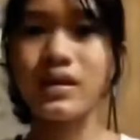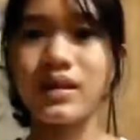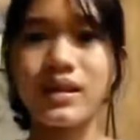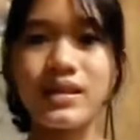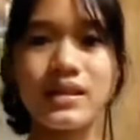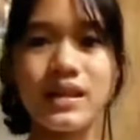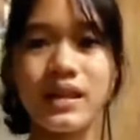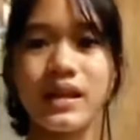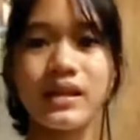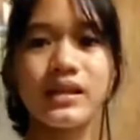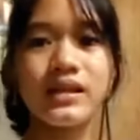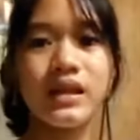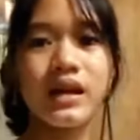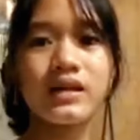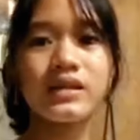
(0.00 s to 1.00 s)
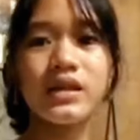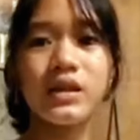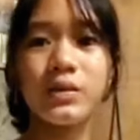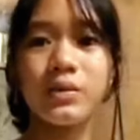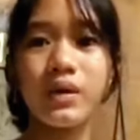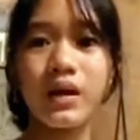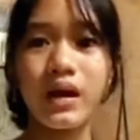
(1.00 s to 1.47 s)
Nagisingad ang
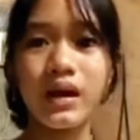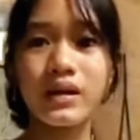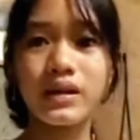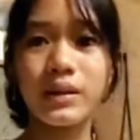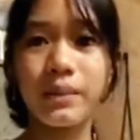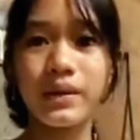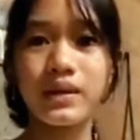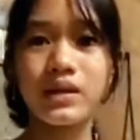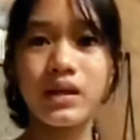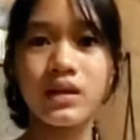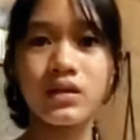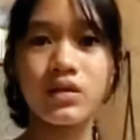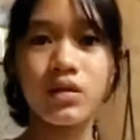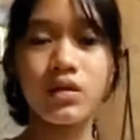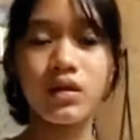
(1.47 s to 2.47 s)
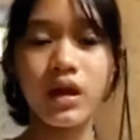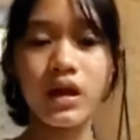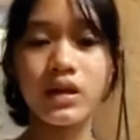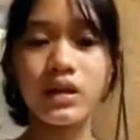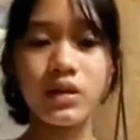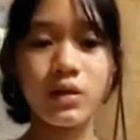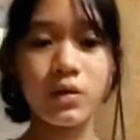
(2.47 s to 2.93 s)
diwa at napagtanto na
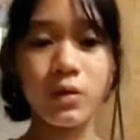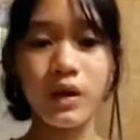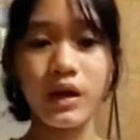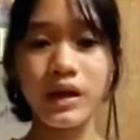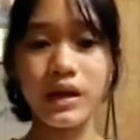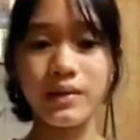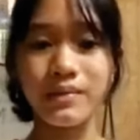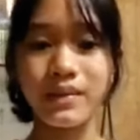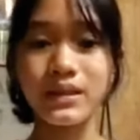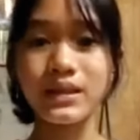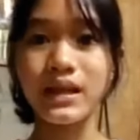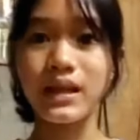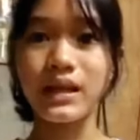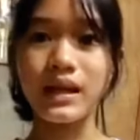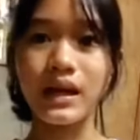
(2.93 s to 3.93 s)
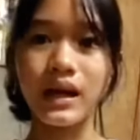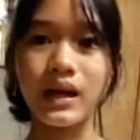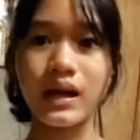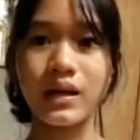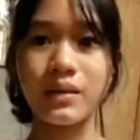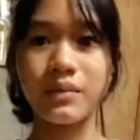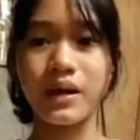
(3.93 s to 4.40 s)
hindi ko kailanman
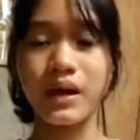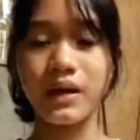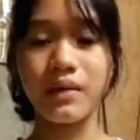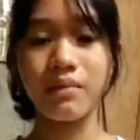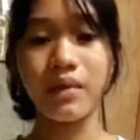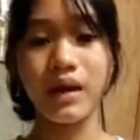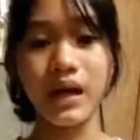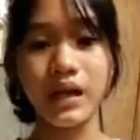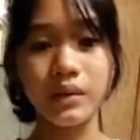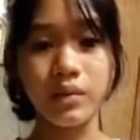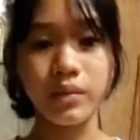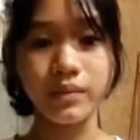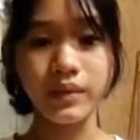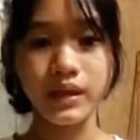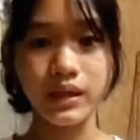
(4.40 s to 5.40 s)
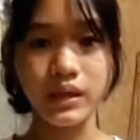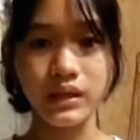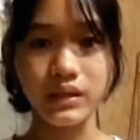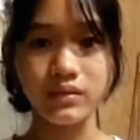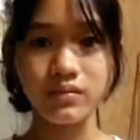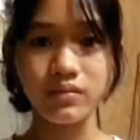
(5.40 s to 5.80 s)
kailangang mangamba at pumili.